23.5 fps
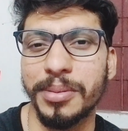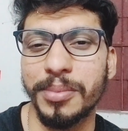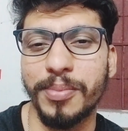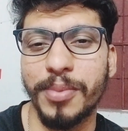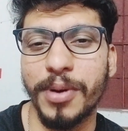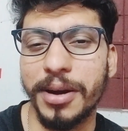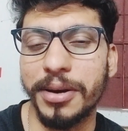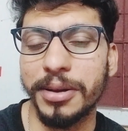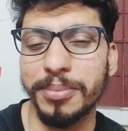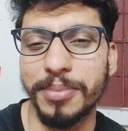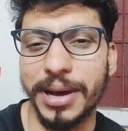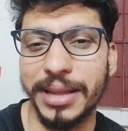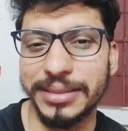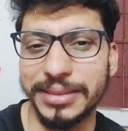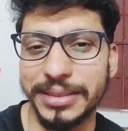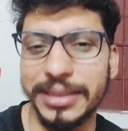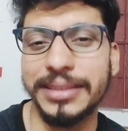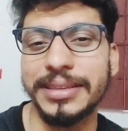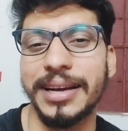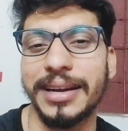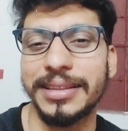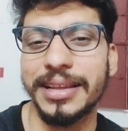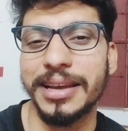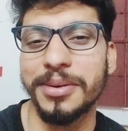बहुत
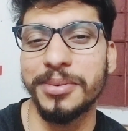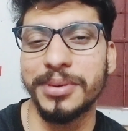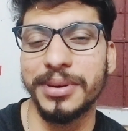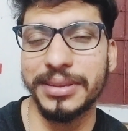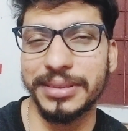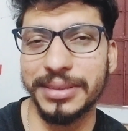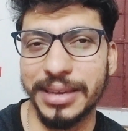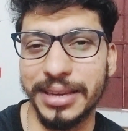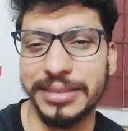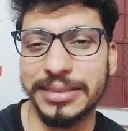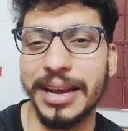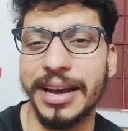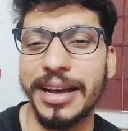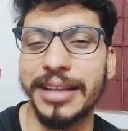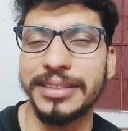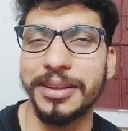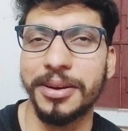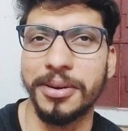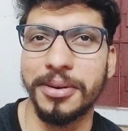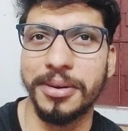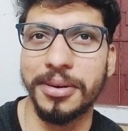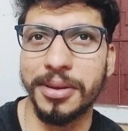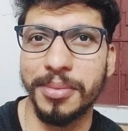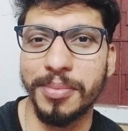बातचीत करता है उनके साथ
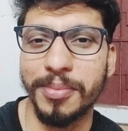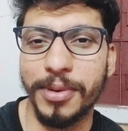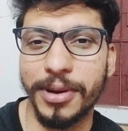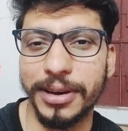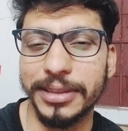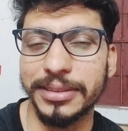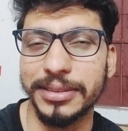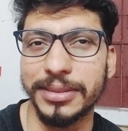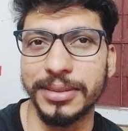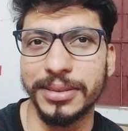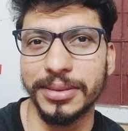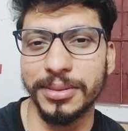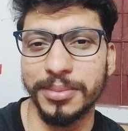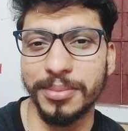और बहुत